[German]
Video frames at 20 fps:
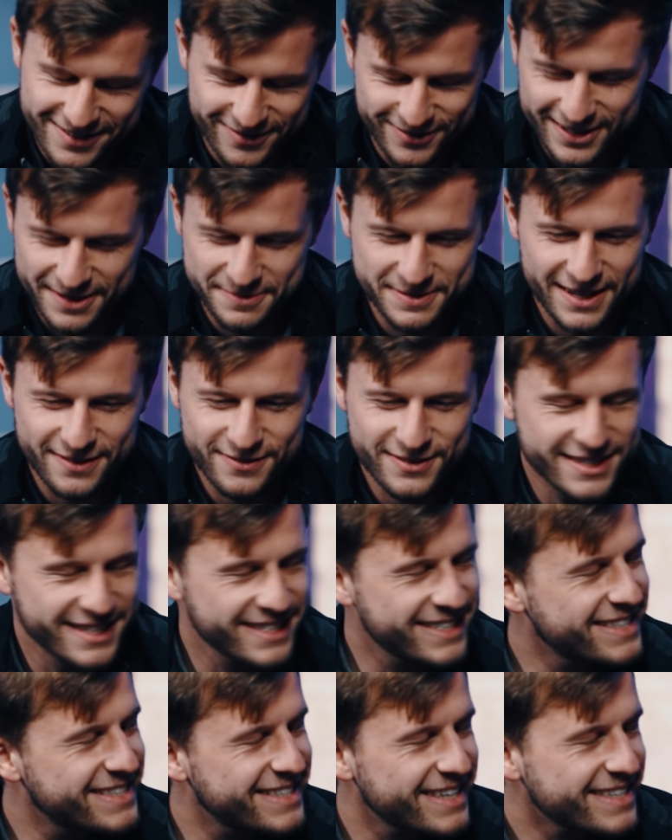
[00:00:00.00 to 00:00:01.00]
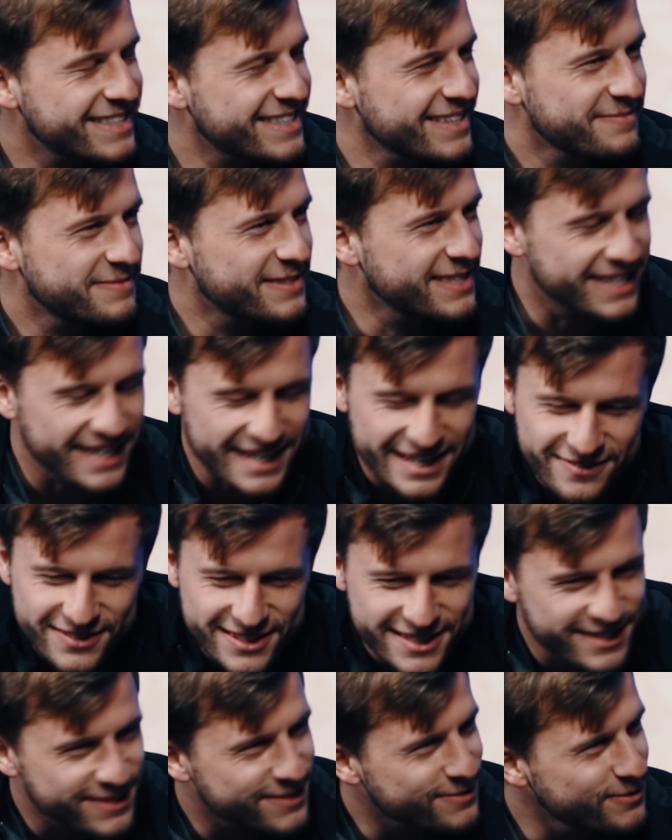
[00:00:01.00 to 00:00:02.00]
und habe es einfach nicht gecheckt, habe sie
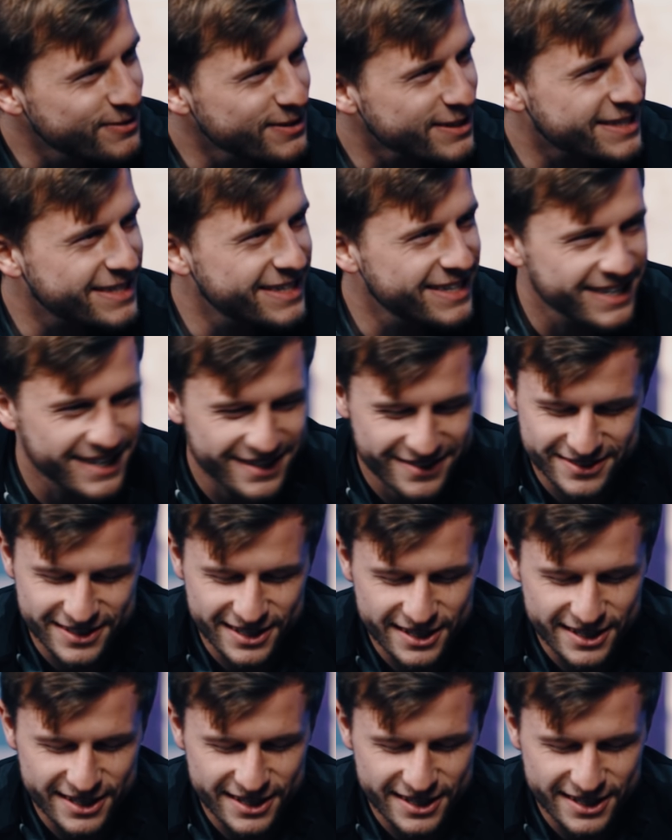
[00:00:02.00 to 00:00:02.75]
ewig gesucht und